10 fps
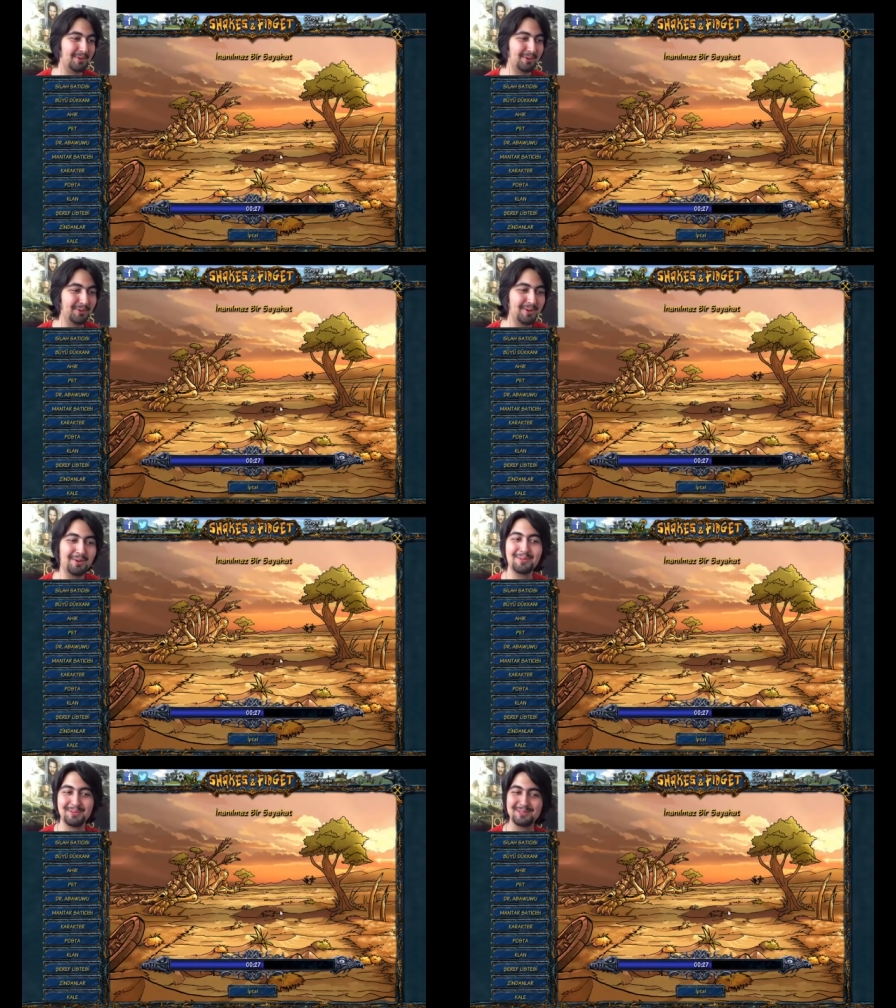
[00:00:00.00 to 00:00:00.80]
O
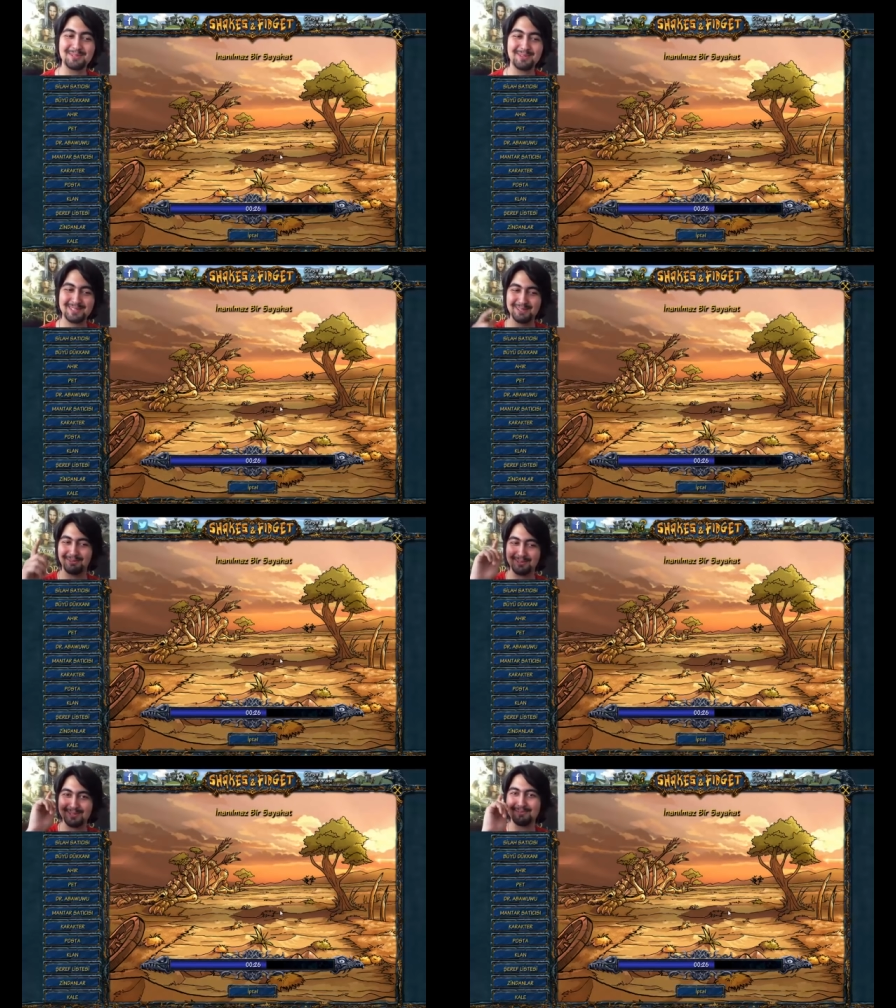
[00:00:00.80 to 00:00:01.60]
düşündükçe
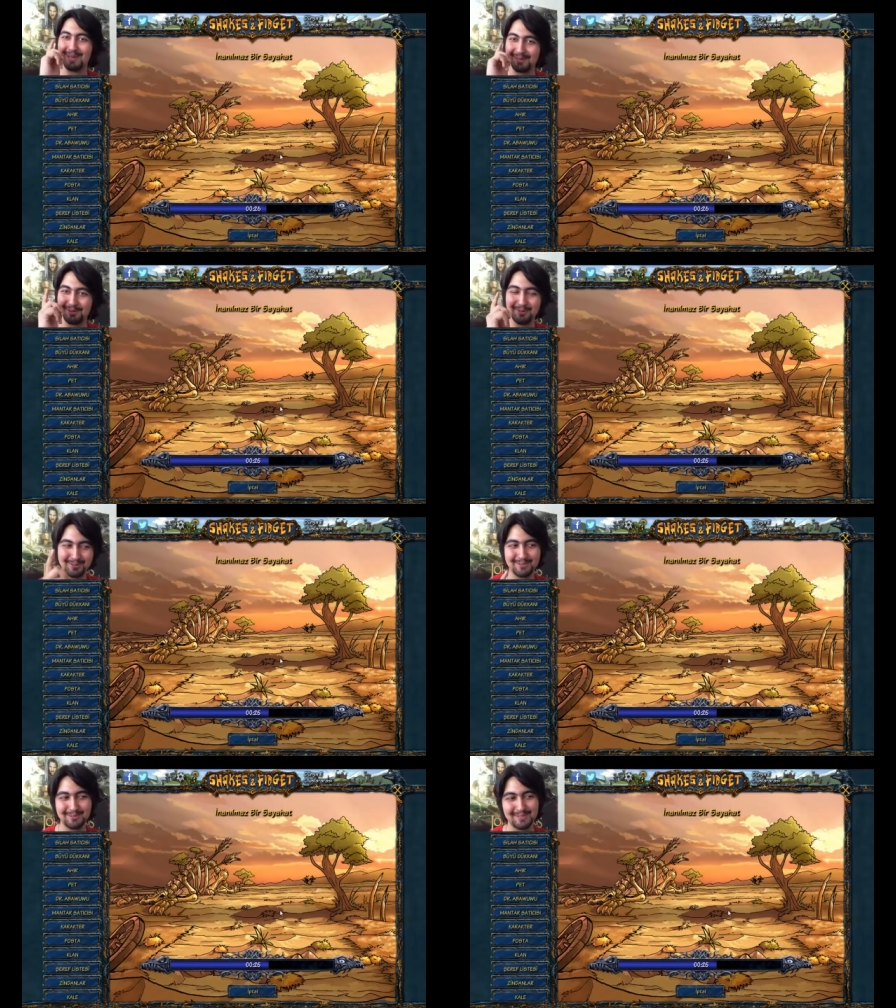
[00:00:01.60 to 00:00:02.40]
onun olma,
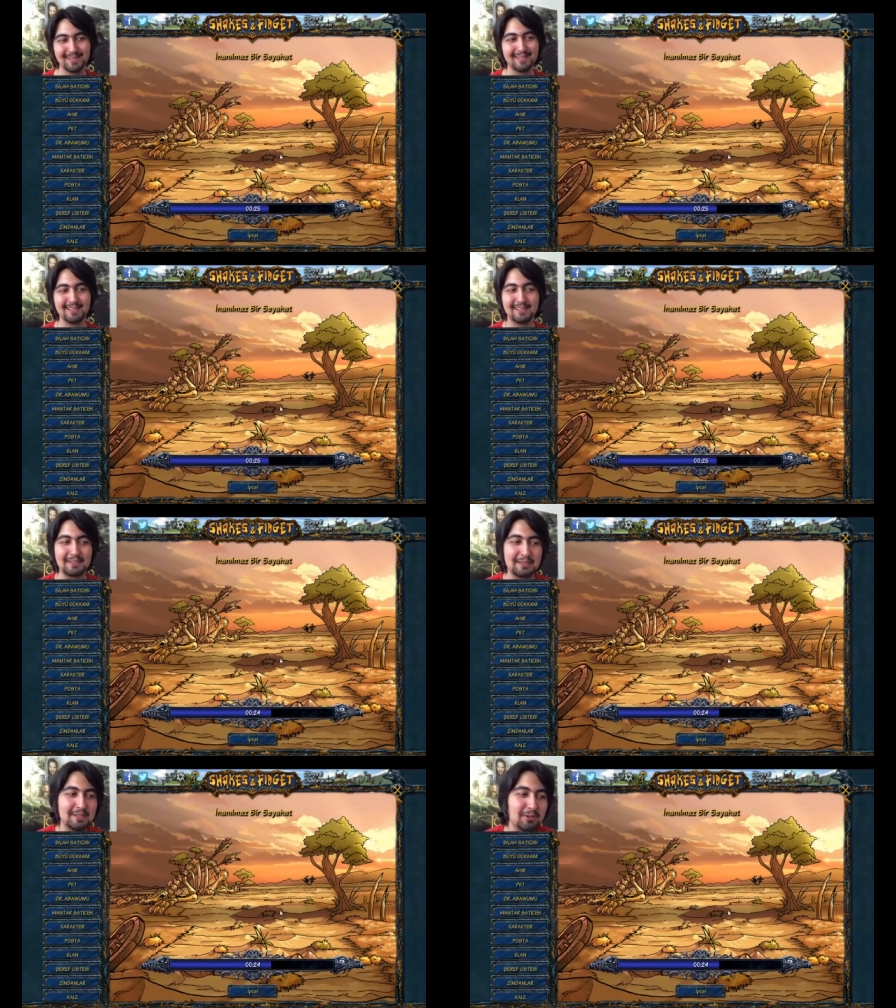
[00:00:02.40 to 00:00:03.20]
onun,
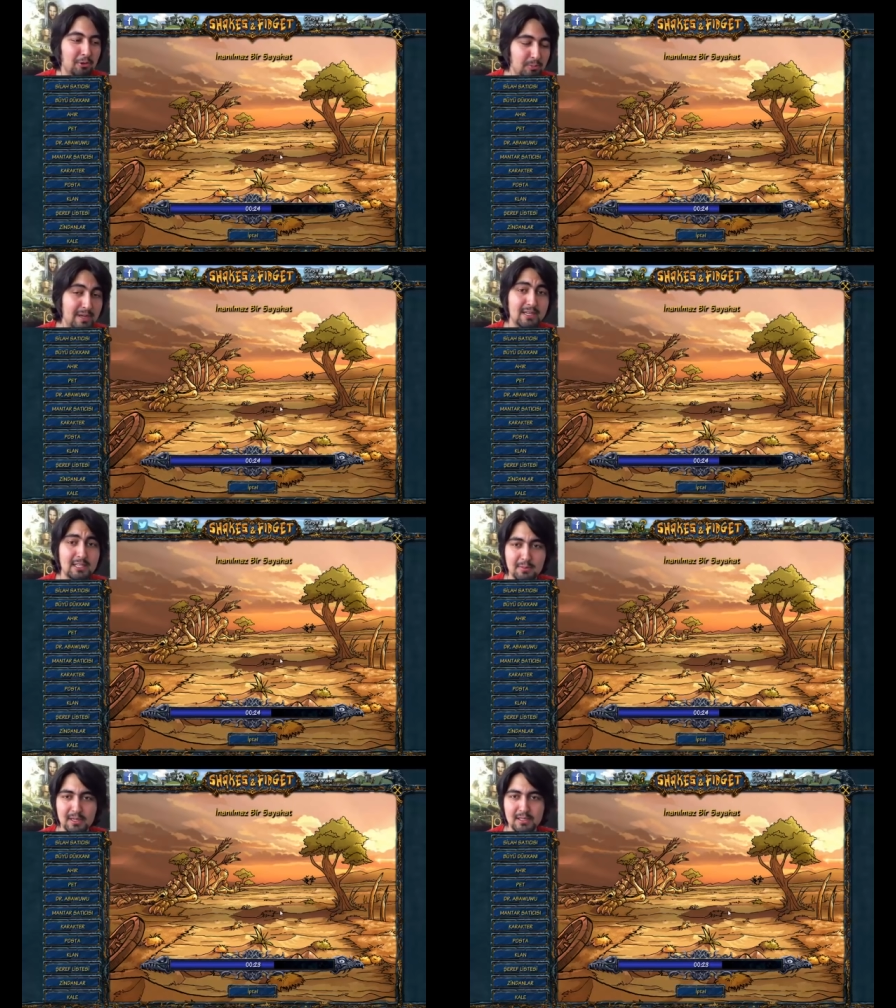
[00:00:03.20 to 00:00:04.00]
e, olma
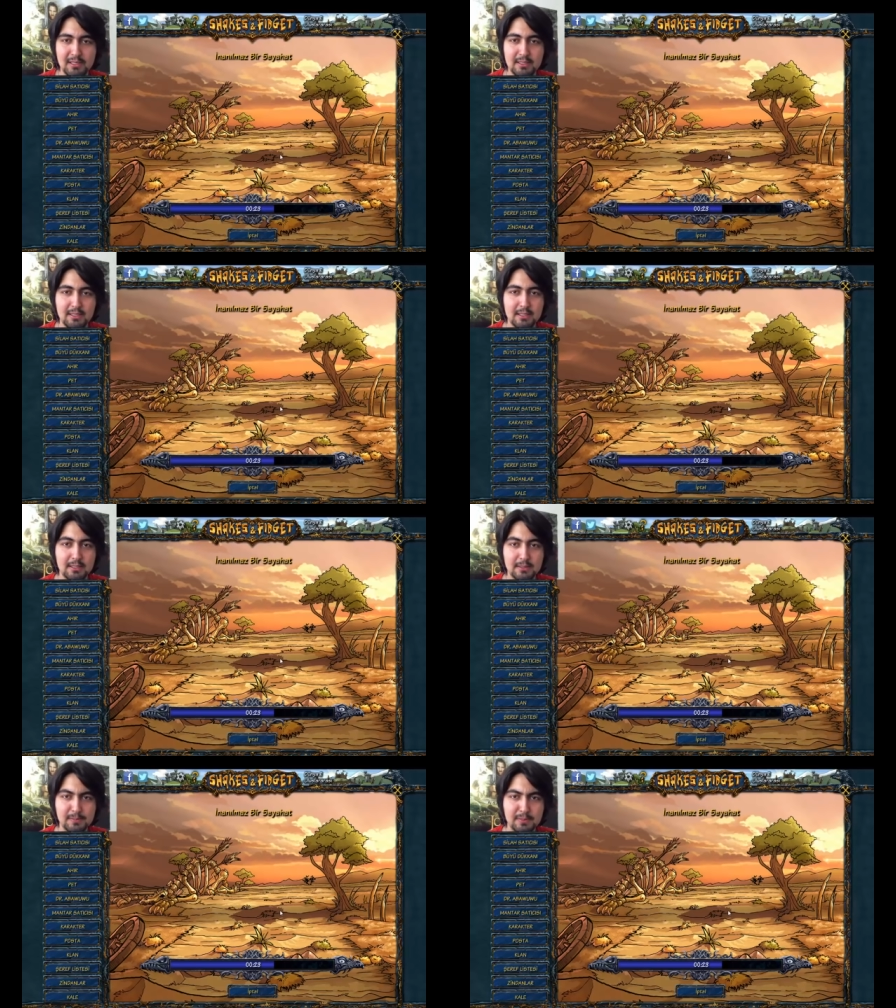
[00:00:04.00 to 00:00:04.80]
ihtimaline
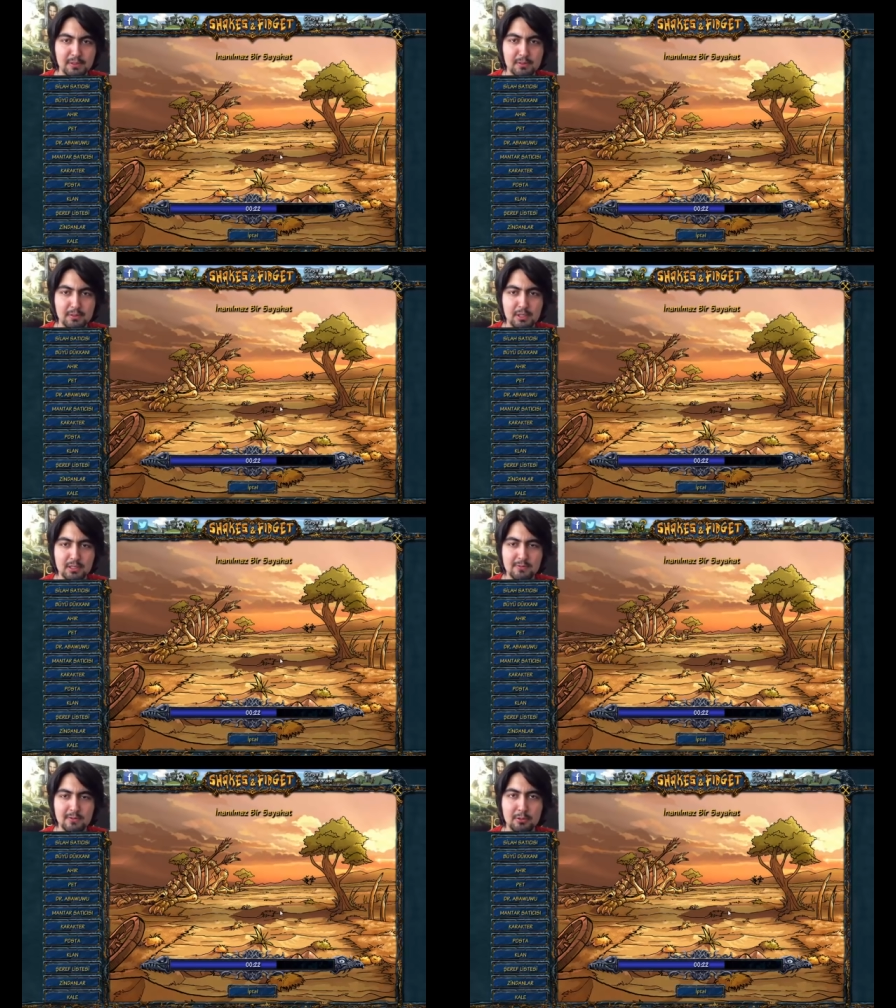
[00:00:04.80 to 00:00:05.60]

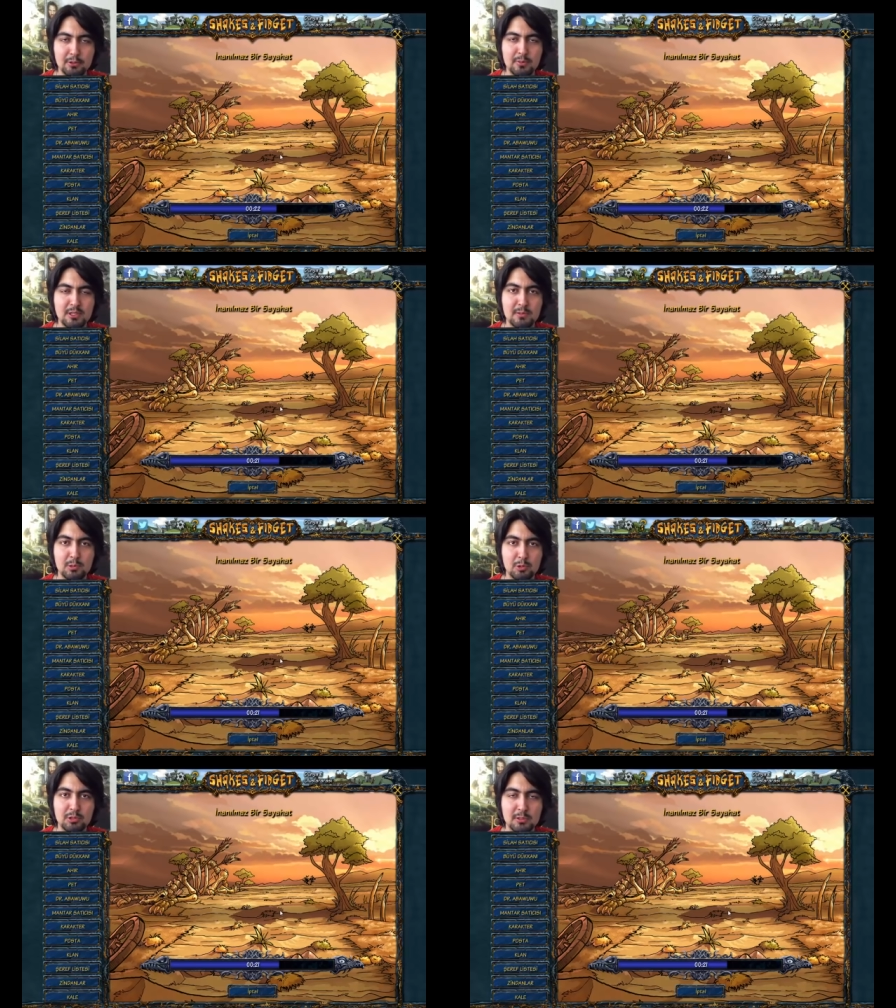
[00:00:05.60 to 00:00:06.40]
şans veriyorum diyeceğim.
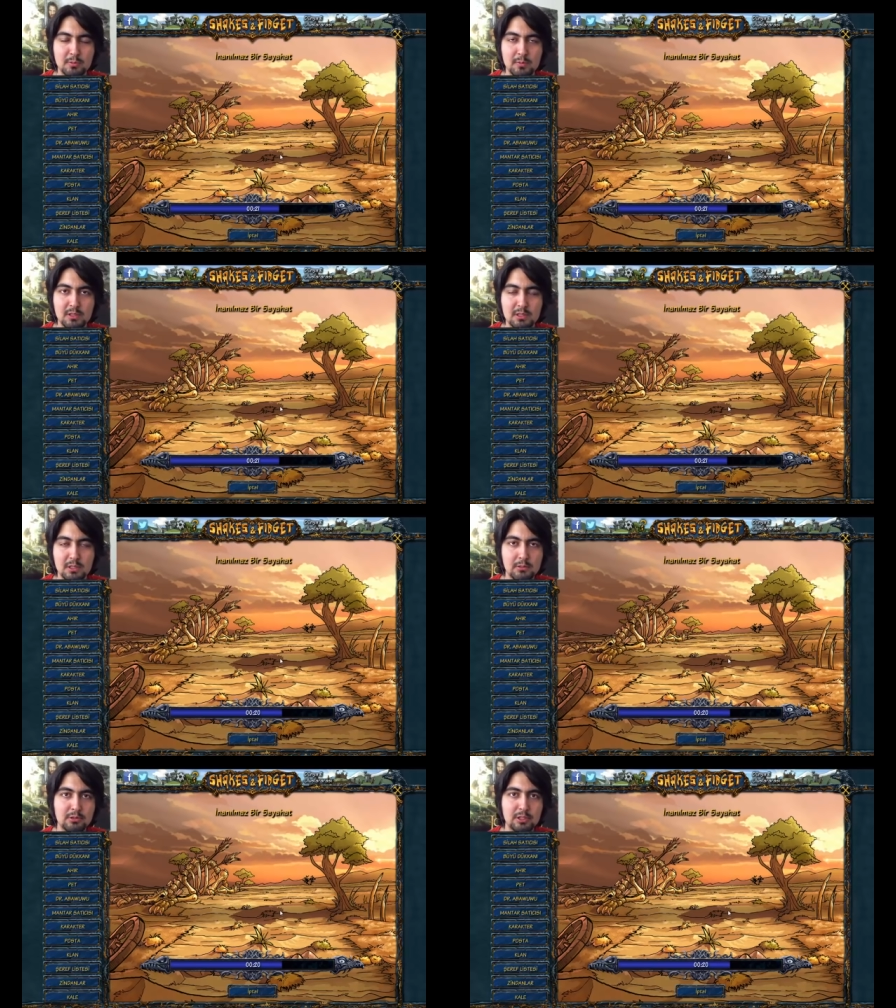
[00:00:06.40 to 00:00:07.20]
Çok saçma bir
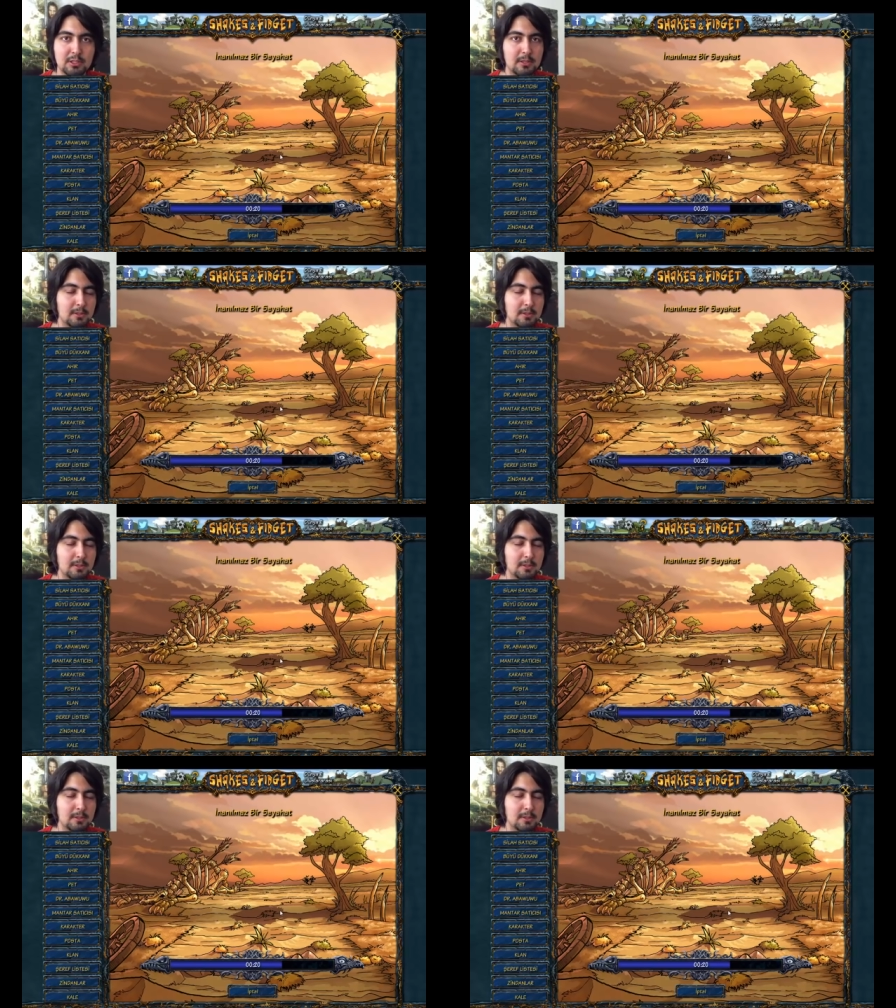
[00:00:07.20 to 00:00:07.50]
şey olacak.